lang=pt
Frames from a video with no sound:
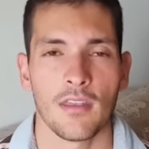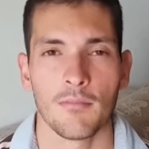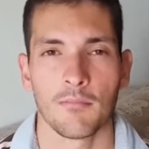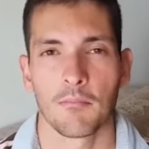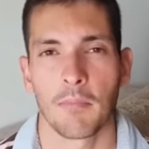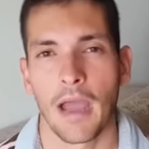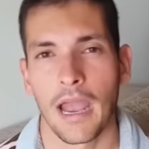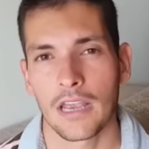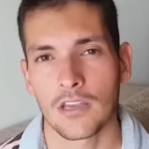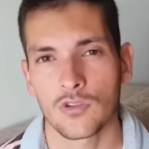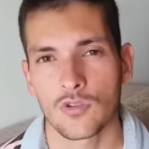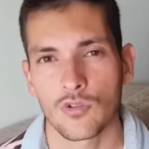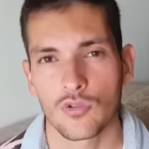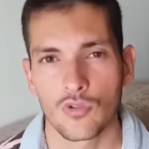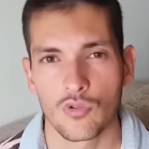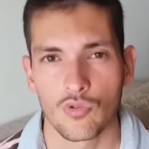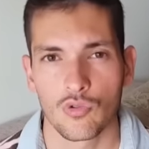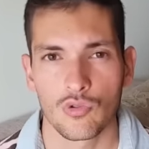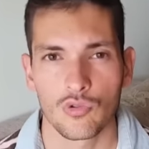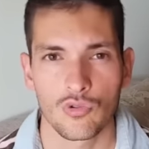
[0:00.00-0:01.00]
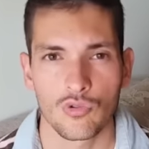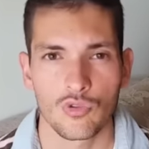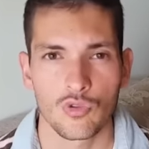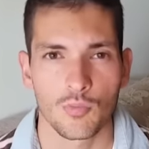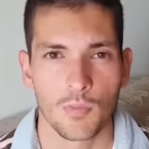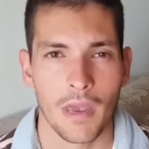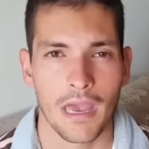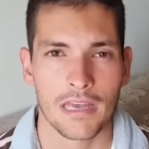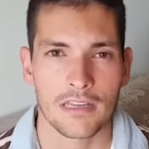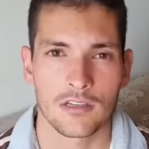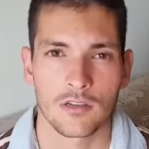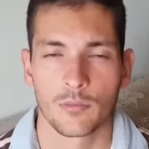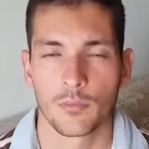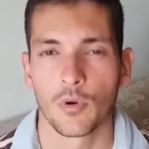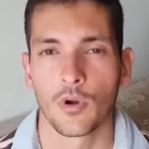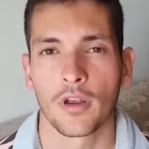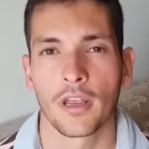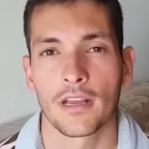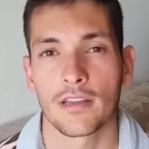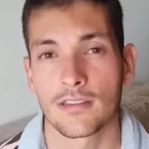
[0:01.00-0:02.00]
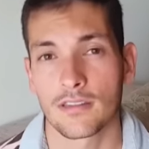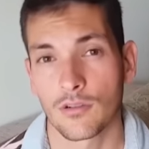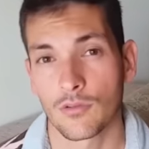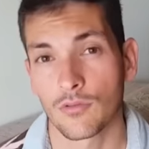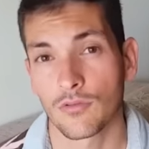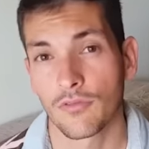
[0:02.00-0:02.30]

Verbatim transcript: mais os custos pesam, porque eles são